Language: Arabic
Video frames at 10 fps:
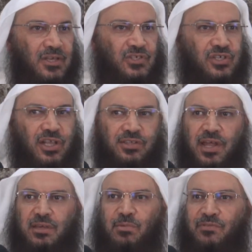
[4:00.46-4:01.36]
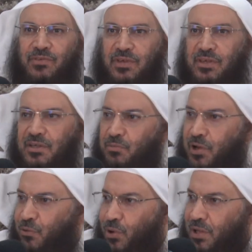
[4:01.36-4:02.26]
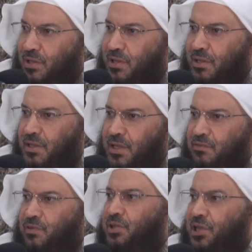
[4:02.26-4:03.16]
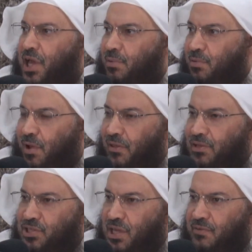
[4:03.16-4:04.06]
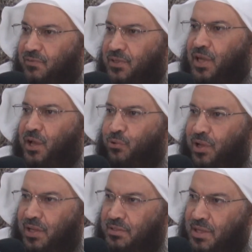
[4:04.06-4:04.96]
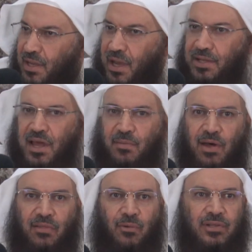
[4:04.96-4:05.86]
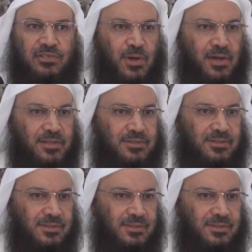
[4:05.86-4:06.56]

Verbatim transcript: صلة رحمه في بر الوالديه في ارتكاب لبعض الأشياء في تأخر عن أداء بعض الواجبات